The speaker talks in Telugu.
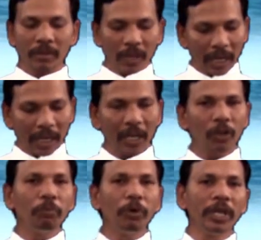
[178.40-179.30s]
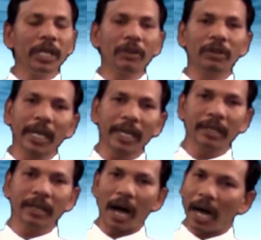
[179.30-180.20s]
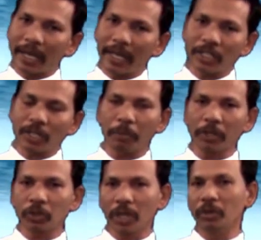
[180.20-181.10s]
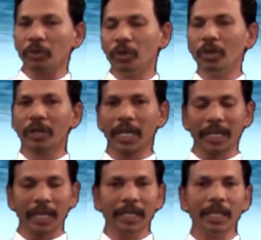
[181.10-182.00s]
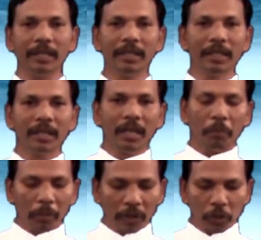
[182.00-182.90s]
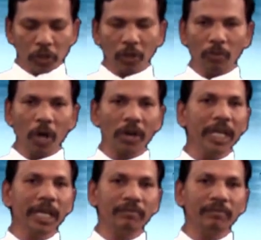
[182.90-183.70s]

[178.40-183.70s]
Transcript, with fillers: నక్కలకు బొరియలు ఉన్నాయి ఆకాశ పక్షులకు గూళ్ళు ఉన్నాయి కానీ మనుష్య కుమారునికి